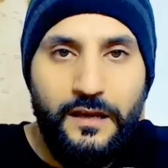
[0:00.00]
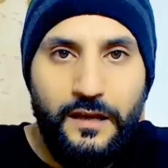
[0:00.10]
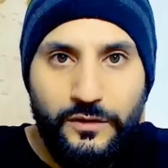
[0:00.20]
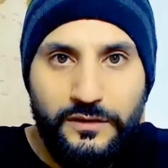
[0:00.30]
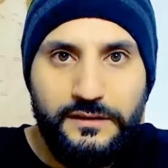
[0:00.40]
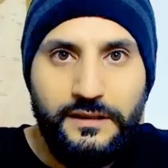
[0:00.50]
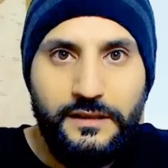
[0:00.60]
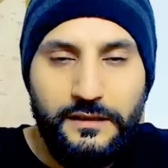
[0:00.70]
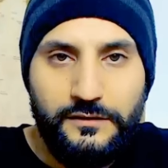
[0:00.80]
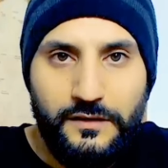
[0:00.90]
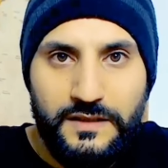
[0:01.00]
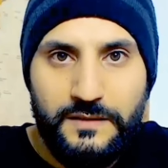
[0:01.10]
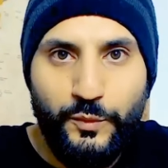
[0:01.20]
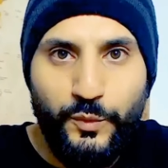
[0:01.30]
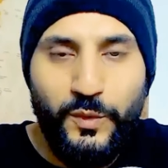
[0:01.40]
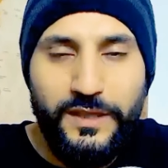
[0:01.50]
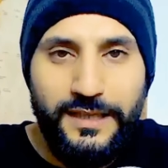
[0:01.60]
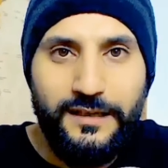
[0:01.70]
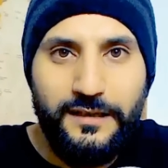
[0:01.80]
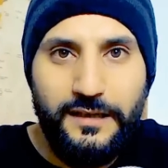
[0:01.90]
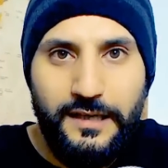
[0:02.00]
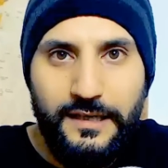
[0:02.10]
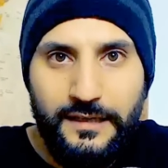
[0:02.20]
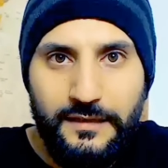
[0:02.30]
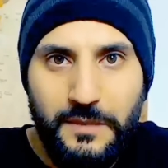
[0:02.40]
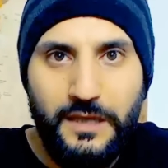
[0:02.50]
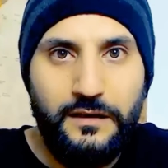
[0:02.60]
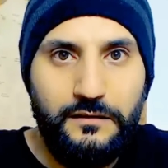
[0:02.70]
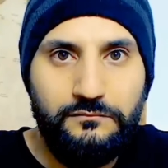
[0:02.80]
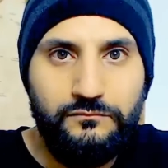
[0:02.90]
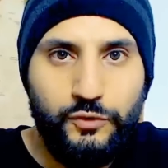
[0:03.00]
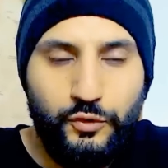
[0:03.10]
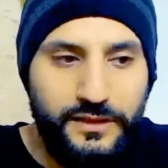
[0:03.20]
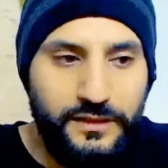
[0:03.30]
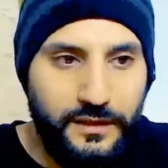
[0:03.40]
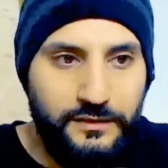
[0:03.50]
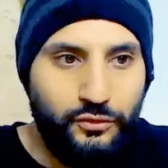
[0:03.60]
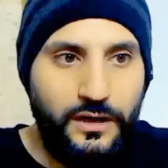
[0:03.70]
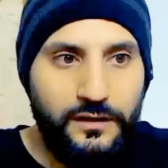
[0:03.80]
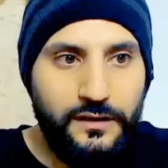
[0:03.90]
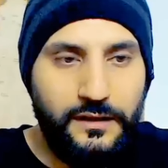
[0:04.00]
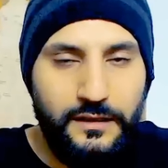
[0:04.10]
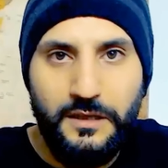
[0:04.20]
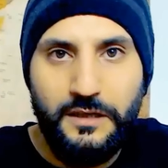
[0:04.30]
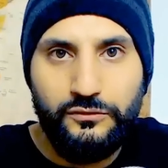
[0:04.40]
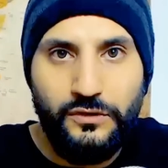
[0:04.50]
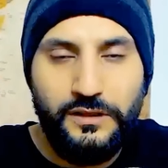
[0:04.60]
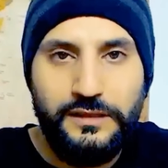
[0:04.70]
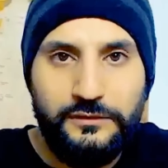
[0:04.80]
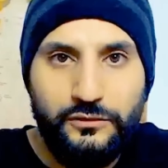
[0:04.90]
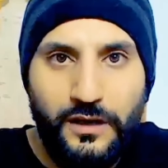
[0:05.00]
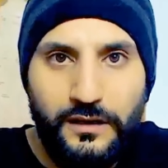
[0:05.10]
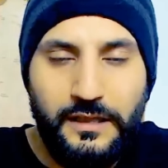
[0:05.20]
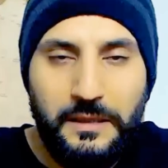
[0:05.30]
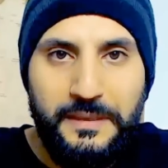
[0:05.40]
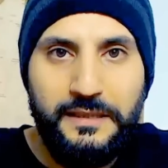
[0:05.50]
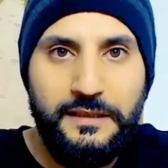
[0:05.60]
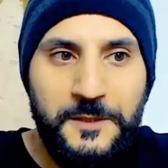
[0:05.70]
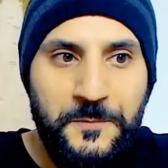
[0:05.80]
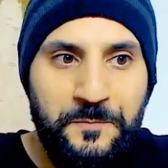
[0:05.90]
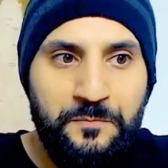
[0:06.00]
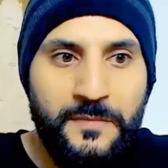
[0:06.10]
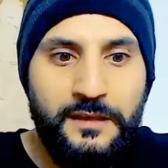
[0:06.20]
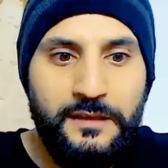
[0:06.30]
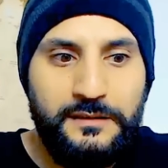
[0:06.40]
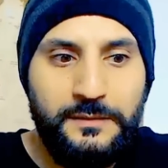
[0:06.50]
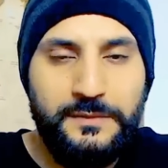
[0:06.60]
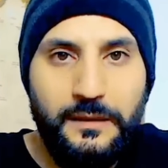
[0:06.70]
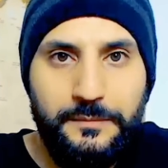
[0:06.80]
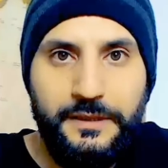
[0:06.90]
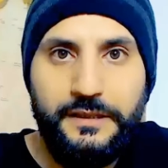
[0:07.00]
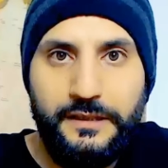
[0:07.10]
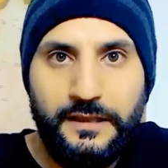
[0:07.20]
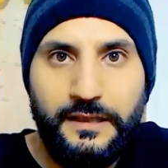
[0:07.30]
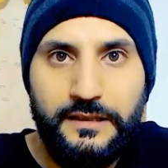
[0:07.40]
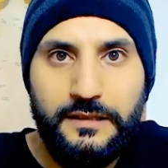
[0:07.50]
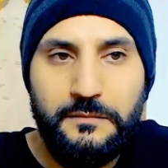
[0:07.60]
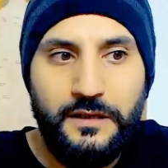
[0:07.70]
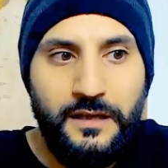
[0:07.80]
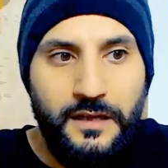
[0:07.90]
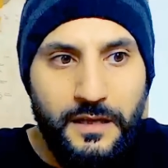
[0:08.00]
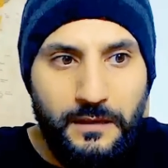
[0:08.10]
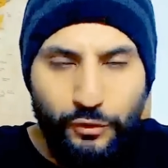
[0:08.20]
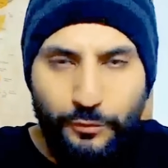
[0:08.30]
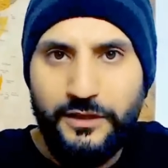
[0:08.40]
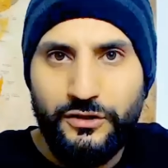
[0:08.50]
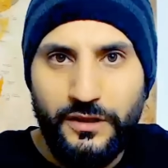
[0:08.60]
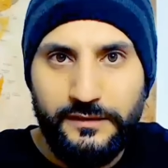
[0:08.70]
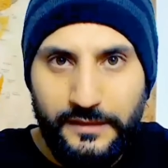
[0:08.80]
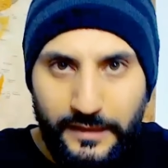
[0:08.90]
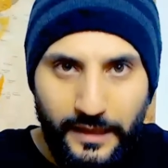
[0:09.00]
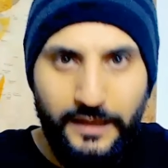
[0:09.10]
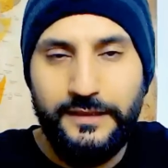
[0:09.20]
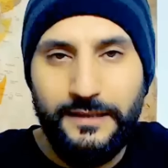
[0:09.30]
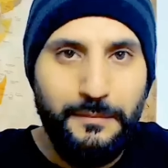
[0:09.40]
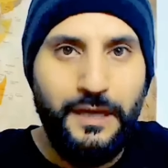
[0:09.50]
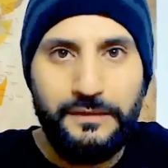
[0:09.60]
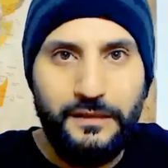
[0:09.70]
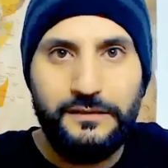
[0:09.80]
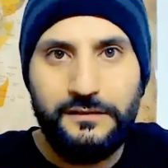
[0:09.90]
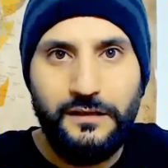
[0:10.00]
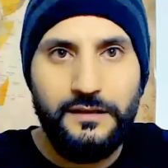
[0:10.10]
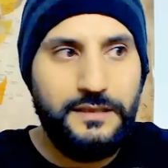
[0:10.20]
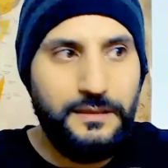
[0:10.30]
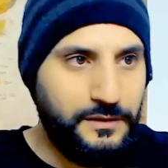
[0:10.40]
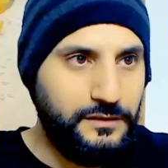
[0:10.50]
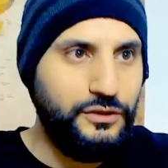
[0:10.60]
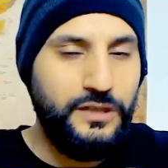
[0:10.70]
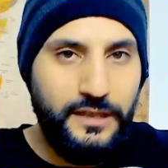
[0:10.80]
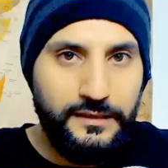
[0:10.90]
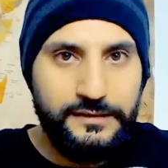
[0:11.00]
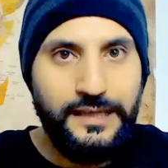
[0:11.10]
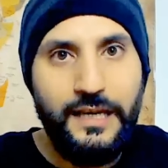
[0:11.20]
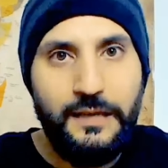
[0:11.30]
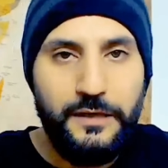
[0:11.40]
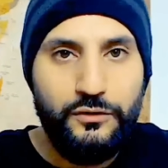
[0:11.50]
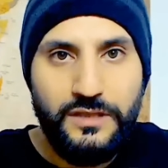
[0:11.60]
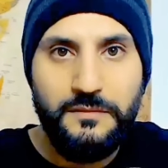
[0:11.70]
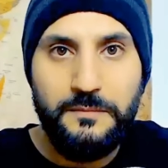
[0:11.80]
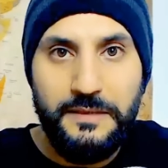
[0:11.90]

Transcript: لو أنت تصبو إلى المال تريد أن تحقق المال تريد أن تحقق مهنة آه، تبدأ بإدخال المال مباشرة حاليا بعد هذا الدرس بتتجه لتتعلم ما يسمى